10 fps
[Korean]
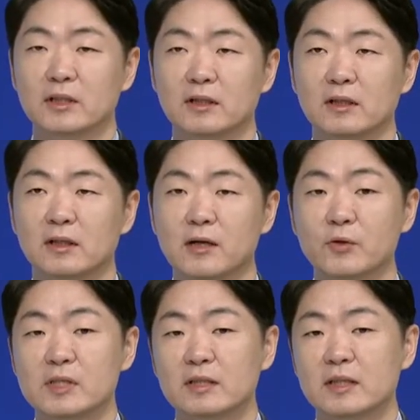우리가 어,
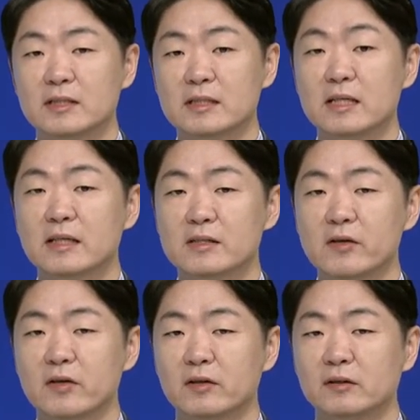학교에서나
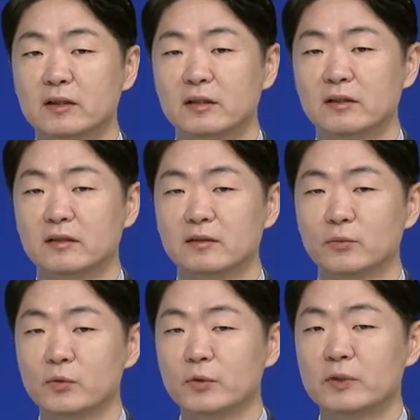직장에서
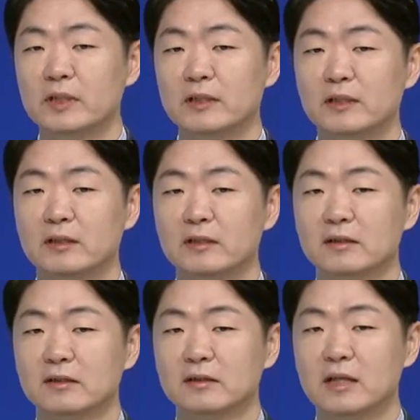어, 동료들이
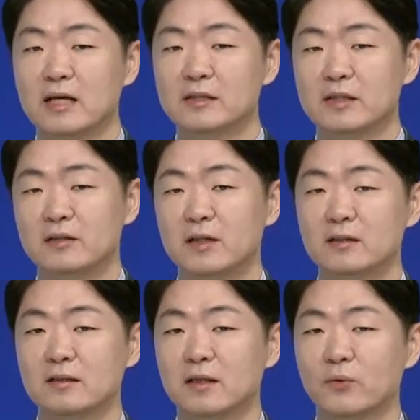어, 나를 싫어하는